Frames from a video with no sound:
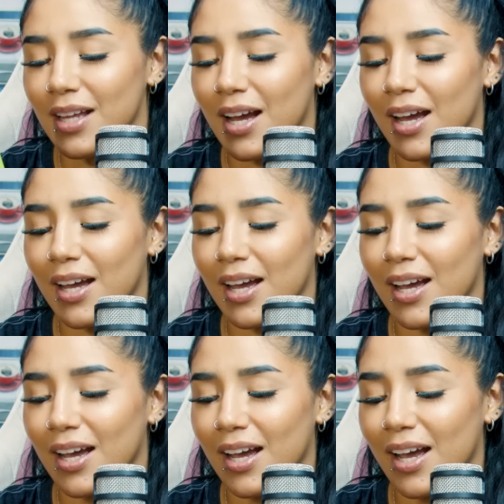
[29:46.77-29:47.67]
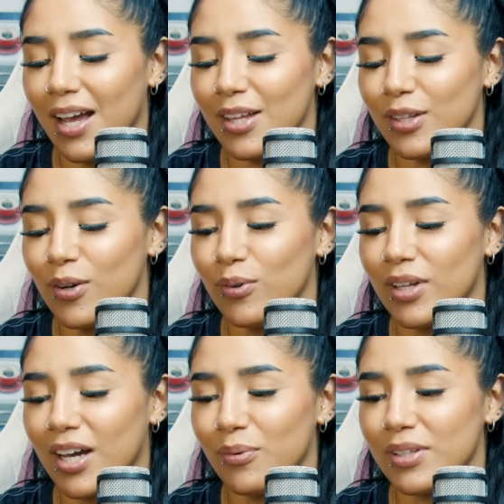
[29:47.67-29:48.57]
Acá, acá, yo tengo una.
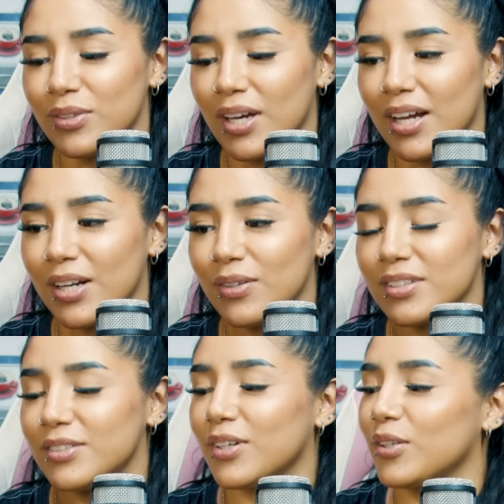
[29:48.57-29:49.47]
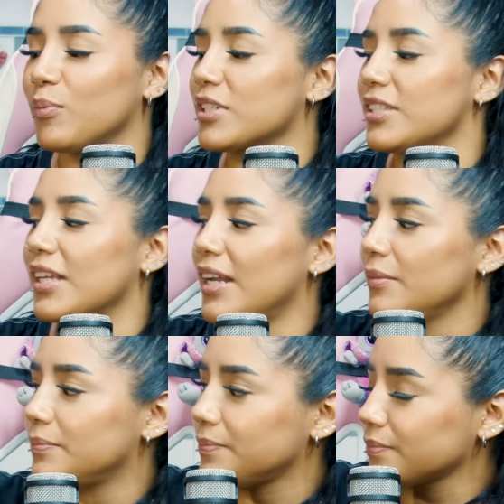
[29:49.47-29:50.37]
Acá voy, estoy agarrando esta, sino que no hay mucha señal.
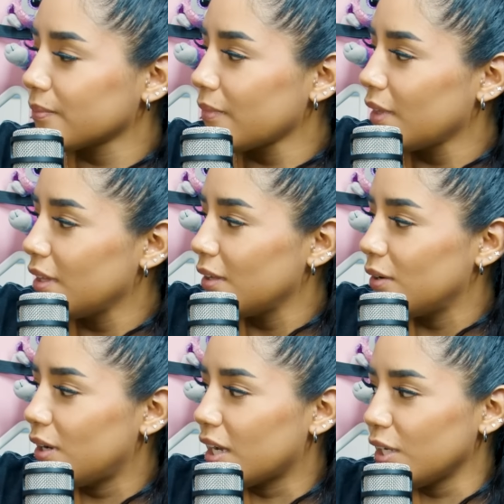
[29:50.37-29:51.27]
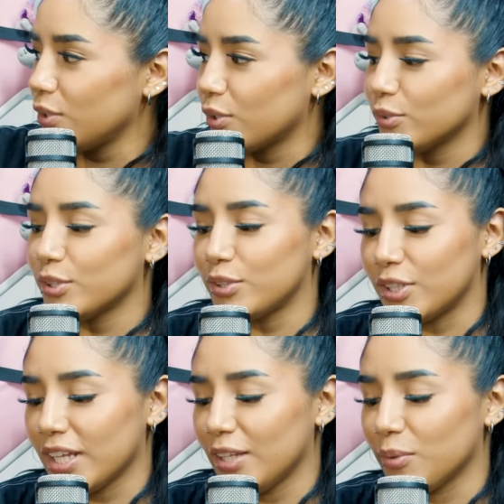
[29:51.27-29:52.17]
Acá hay no justo
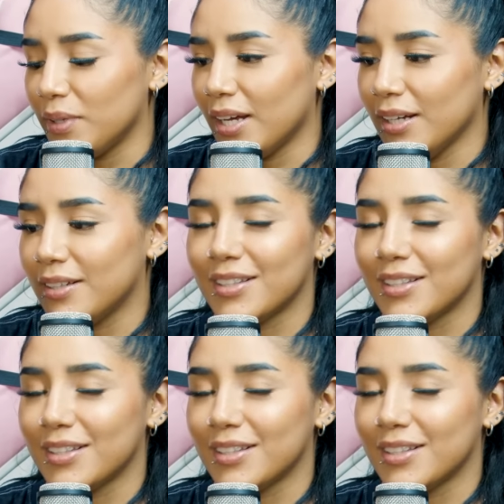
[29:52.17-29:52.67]
sonriendo, mira.